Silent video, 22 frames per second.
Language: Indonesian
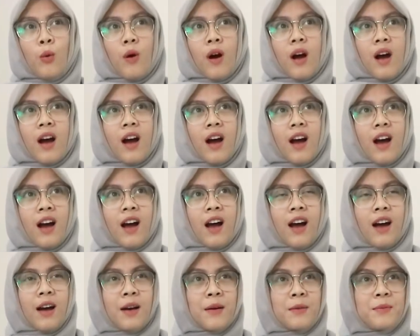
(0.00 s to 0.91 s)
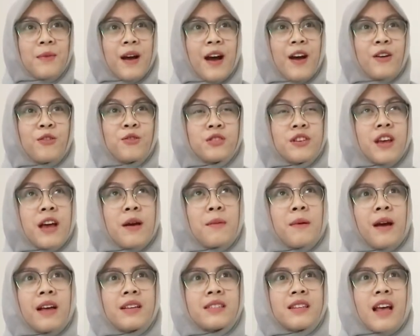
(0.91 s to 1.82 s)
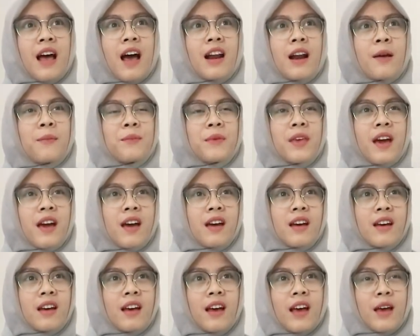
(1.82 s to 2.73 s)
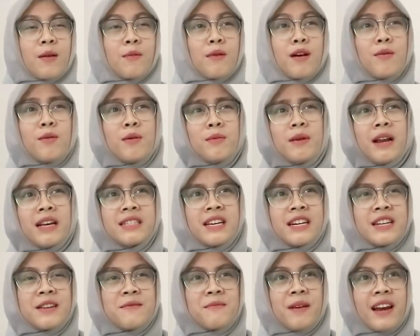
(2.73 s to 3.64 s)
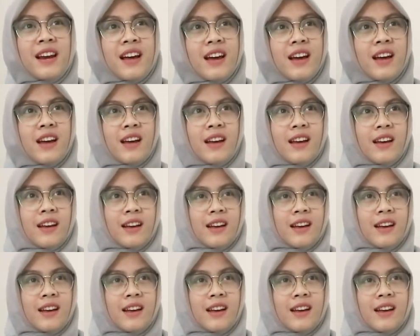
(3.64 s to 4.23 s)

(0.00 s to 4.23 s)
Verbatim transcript: Wah, bagus ya bahasa Arabnya. Emang aku belajar di mana?